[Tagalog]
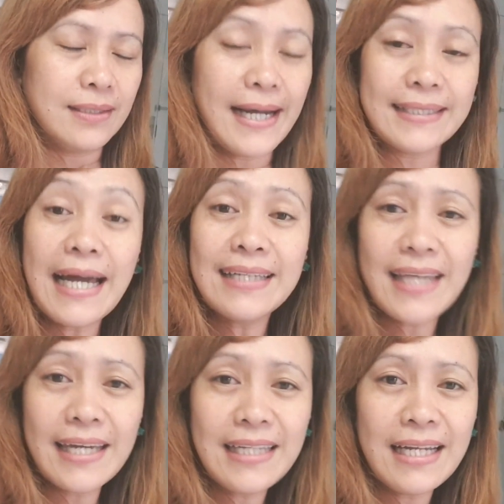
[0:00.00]
At
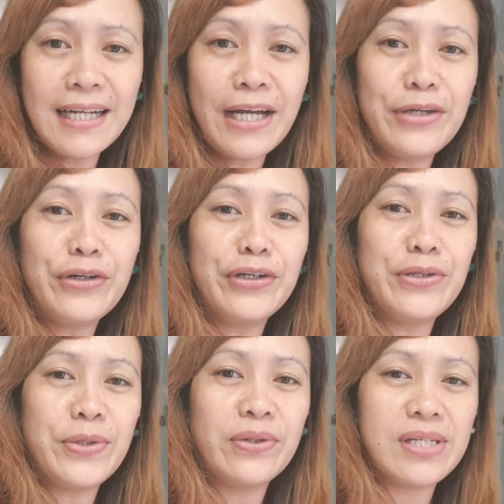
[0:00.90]
antayin na lang ngayon
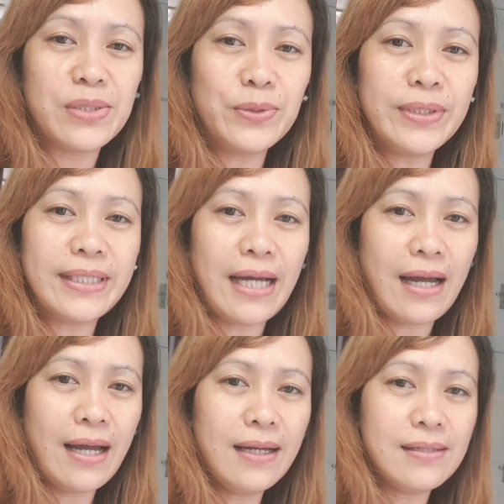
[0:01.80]
yung
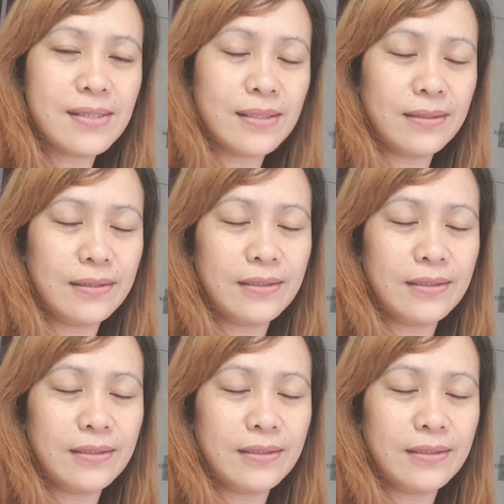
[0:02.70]
resulta. So,